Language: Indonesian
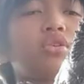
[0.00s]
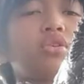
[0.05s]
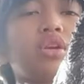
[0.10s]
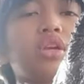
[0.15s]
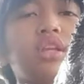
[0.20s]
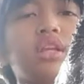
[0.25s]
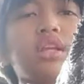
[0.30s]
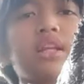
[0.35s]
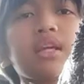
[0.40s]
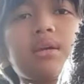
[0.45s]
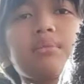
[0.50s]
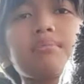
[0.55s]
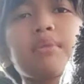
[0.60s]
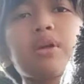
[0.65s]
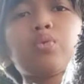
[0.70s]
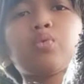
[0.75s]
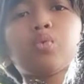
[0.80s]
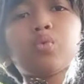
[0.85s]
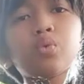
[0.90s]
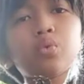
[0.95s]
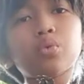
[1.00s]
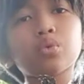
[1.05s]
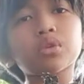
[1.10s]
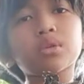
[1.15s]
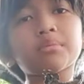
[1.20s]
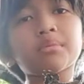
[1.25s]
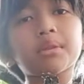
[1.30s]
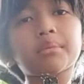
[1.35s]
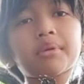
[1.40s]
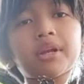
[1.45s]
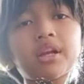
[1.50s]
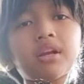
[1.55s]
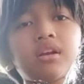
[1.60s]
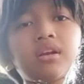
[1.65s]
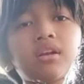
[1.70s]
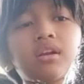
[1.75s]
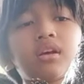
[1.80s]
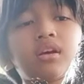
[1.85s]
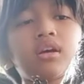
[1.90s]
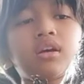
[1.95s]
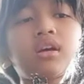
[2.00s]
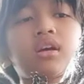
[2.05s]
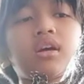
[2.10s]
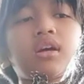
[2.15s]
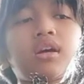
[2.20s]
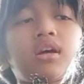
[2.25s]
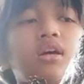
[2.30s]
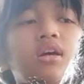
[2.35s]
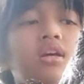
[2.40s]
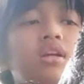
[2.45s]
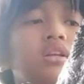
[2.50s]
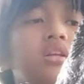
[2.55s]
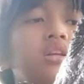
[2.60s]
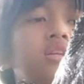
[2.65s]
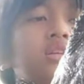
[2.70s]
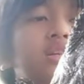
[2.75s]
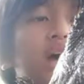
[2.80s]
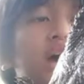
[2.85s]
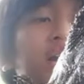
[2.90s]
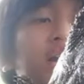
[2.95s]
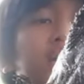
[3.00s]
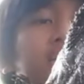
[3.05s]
ini menunggu teman-teman dan